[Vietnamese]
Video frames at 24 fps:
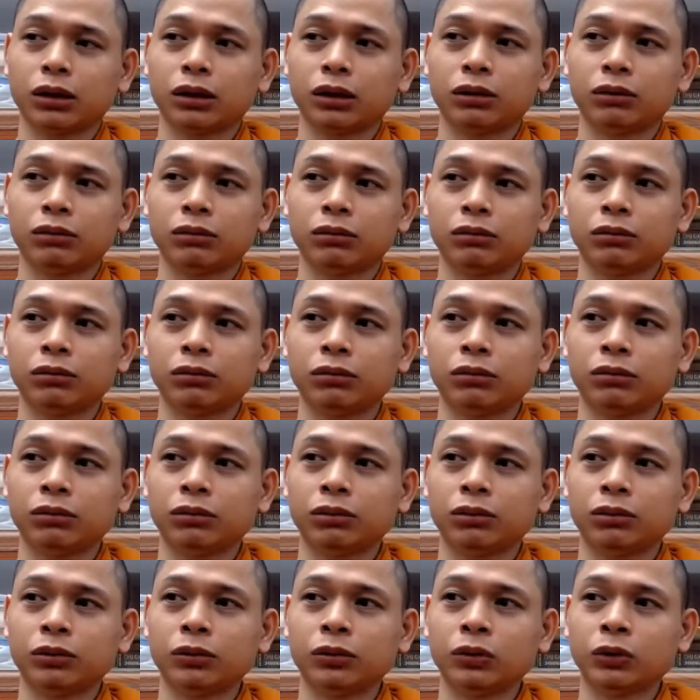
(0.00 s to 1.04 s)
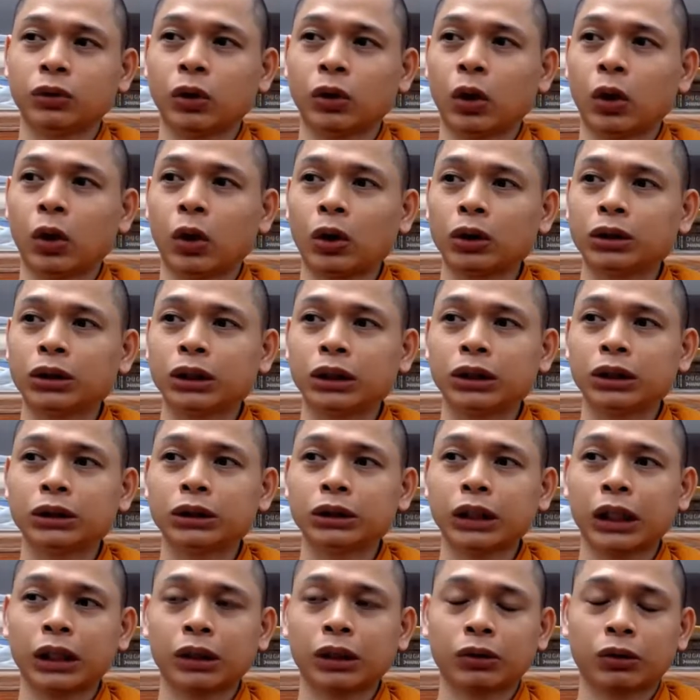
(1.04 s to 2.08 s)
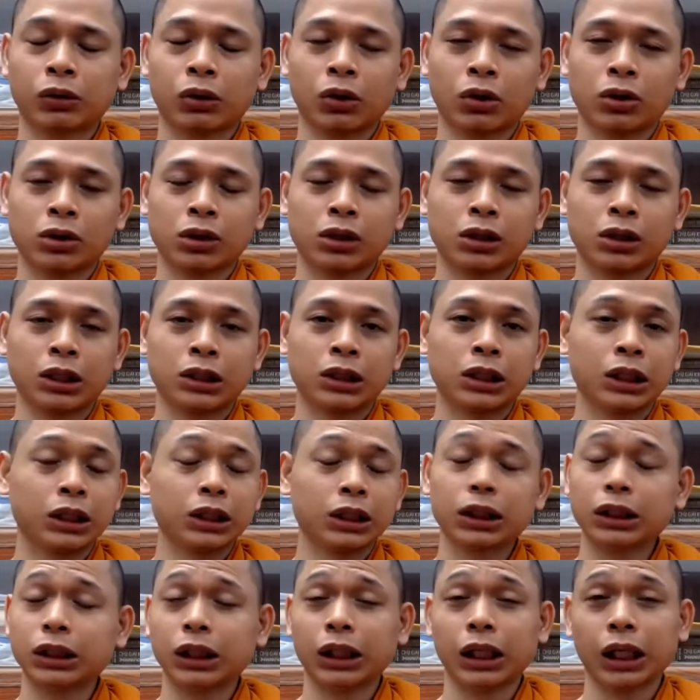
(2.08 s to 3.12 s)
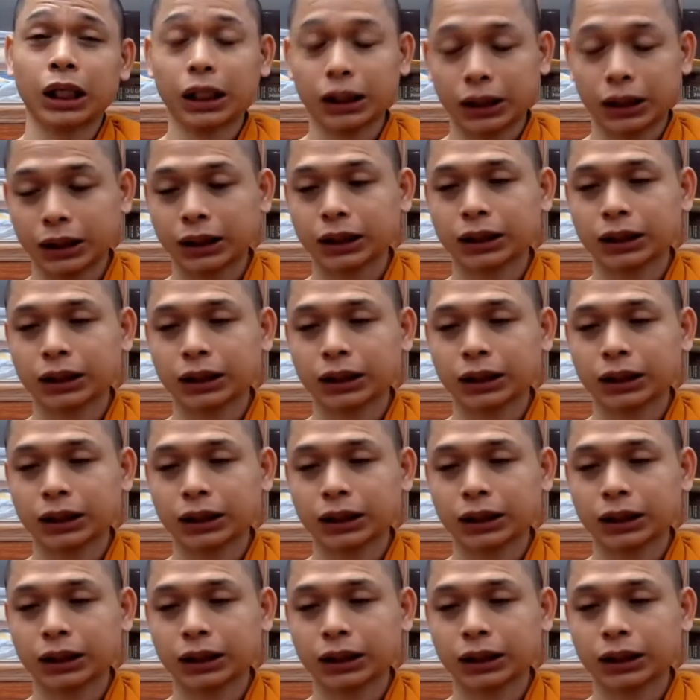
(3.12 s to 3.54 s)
um, có chứng đắc có sở chứng cái gì hết